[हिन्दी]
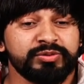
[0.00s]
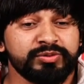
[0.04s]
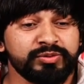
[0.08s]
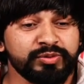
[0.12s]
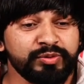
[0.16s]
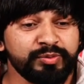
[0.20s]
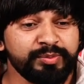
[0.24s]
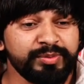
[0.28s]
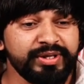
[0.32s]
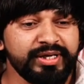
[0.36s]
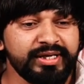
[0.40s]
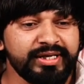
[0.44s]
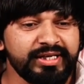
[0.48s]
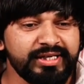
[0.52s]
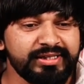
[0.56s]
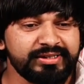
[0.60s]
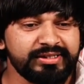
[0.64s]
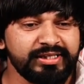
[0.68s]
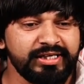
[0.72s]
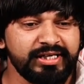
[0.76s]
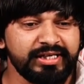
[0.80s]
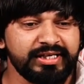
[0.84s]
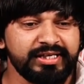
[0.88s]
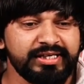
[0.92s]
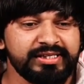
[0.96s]
तू मेरे
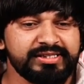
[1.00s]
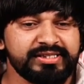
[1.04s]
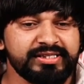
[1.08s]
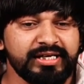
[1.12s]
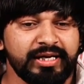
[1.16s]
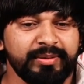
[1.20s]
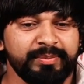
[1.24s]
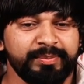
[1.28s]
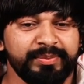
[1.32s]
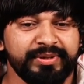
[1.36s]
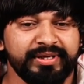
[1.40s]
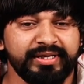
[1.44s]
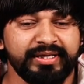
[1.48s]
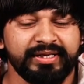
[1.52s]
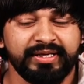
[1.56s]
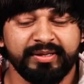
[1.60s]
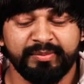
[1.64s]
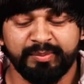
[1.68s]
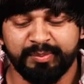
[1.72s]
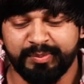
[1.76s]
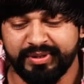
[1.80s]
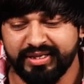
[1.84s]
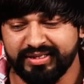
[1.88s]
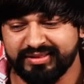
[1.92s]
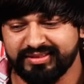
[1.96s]
दिल की चाबी
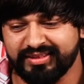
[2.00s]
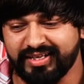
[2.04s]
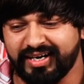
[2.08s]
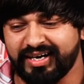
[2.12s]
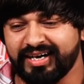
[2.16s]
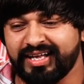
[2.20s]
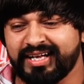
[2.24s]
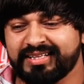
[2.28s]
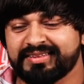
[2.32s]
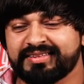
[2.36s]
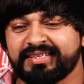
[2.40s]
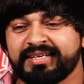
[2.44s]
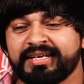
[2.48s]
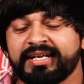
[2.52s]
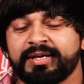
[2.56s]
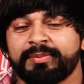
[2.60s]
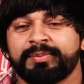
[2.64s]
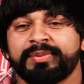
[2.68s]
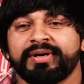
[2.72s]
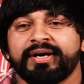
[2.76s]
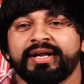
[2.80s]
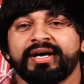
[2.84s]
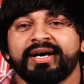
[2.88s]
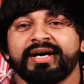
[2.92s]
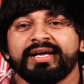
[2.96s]
मैं ताड़ा तने
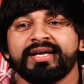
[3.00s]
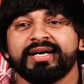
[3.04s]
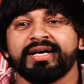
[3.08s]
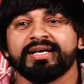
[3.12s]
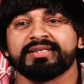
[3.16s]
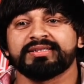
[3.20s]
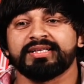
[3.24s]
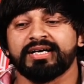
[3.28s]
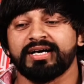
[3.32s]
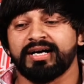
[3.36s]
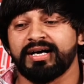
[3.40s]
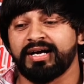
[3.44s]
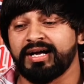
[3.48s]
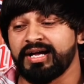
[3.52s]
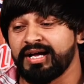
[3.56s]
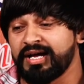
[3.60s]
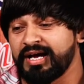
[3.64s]
बनाया था